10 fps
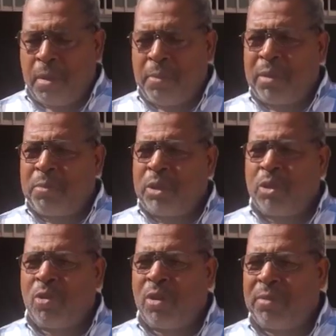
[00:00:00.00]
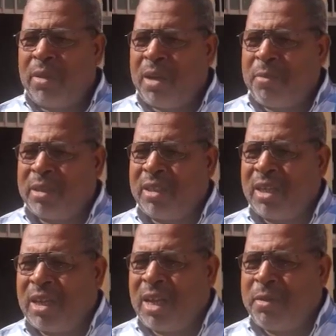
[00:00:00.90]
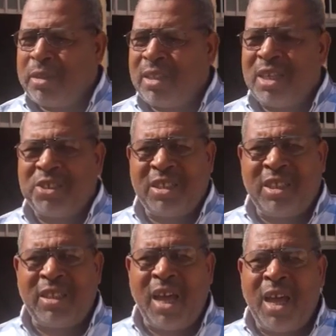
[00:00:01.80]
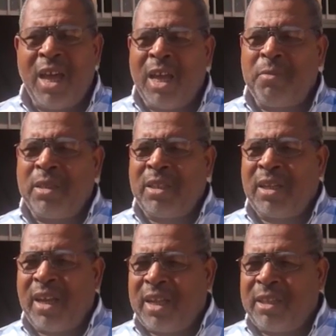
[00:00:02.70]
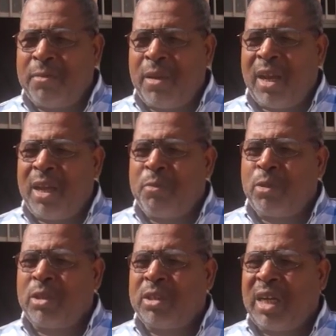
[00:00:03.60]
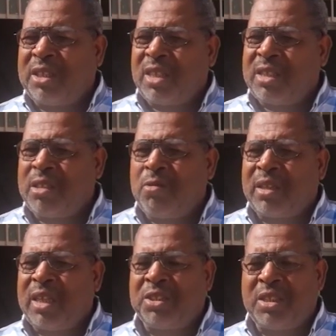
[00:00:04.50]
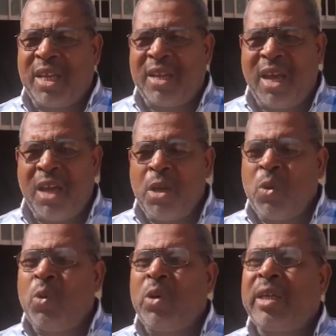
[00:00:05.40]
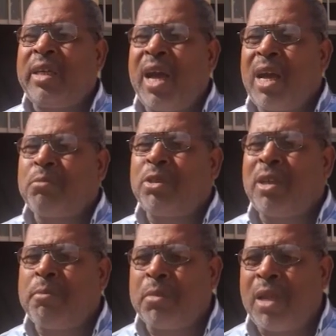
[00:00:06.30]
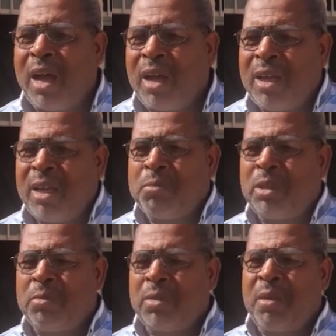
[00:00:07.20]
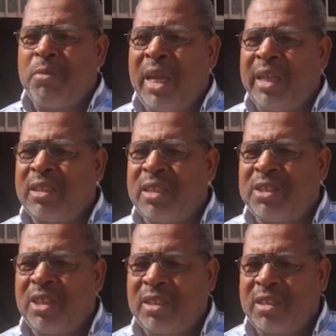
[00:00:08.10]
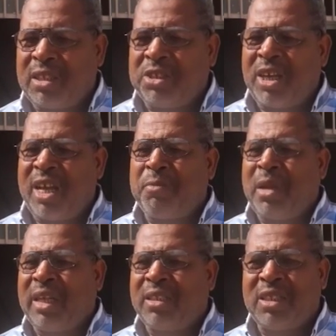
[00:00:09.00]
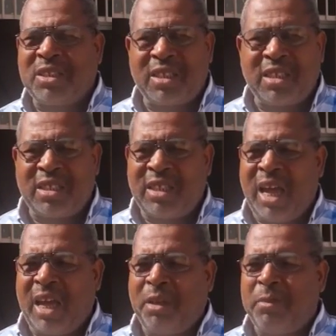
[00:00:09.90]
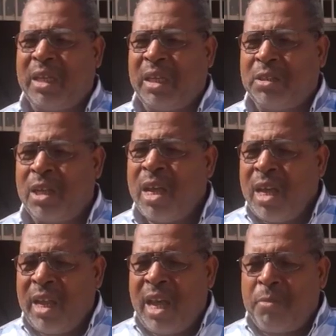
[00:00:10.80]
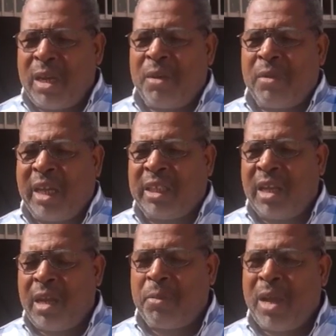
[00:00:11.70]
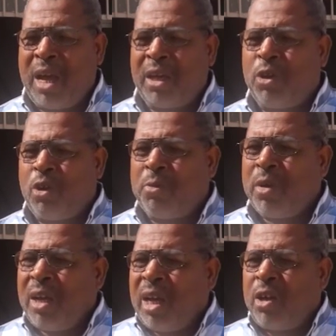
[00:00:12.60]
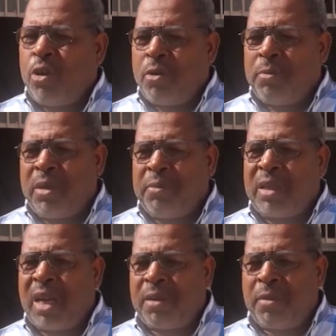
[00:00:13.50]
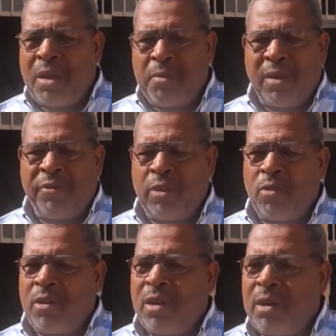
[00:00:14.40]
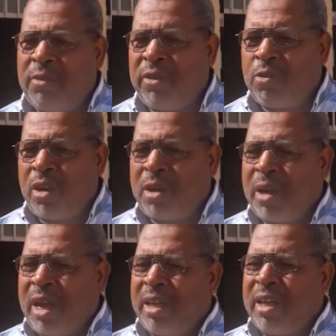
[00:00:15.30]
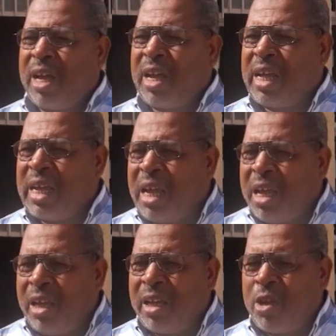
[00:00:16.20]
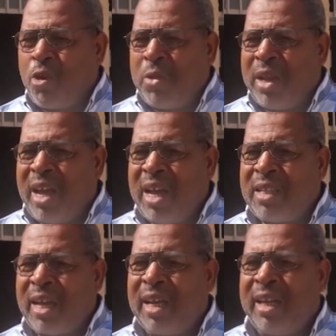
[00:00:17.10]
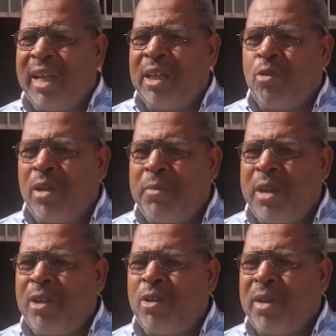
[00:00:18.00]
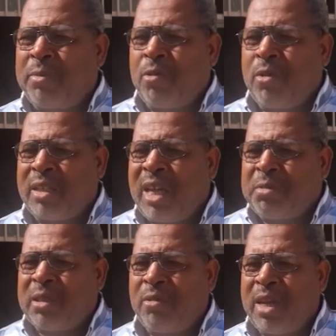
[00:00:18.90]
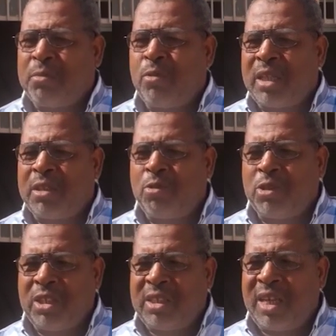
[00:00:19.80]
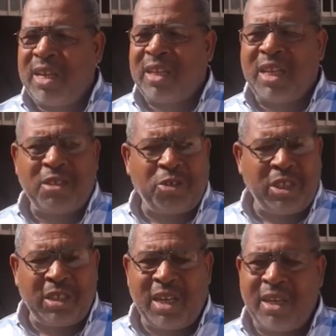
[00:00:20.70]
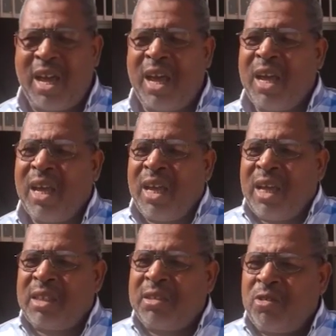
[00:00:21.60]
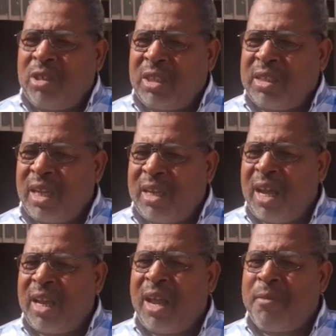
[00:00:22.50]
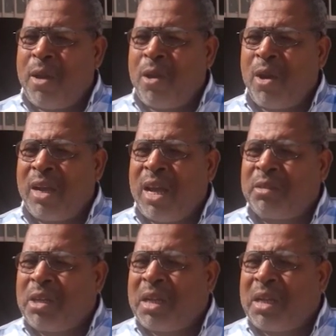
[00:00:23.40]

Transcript: من مشروع المدينه المدينه الجديده المدينه القديمه راهي مده 10 سنين ولا 12 سنه وهي مجمده مجمده من ناحيه النشاط التجاري من ناحيه النشاط السياحي من ناحيه العمل من ناحيه الابناء اليوم اليوم من الربع من 2000 2004 الى الى يومنا هذا كاين اللي عنده ابناء اليوم اربع اولاد خمس اولاد مولا 22 سنه 23 سنه 22 سنه لا مأوى لا